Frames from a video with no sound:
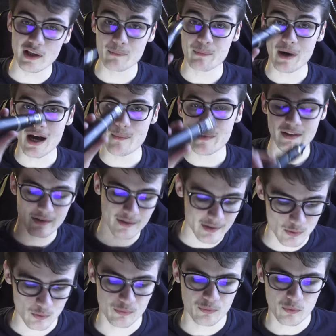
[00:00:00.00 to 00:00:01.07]
des paramètres
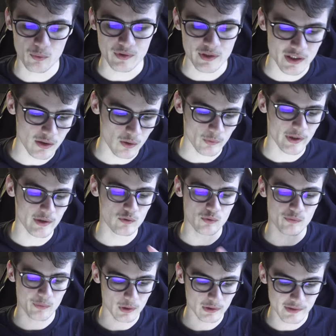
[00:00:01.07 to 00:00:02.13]
qui sont fournis, on a
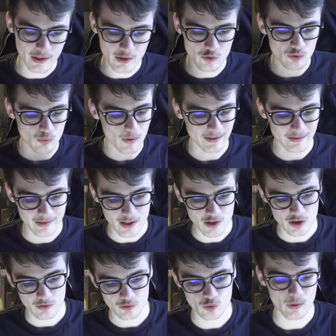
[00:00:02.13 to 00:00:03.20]
du voltage, du
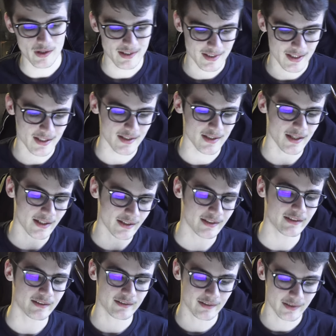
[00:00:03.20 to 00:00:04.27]
wattage, du SS,
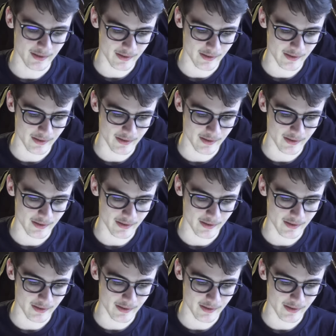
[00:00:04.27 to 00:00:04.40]
NI,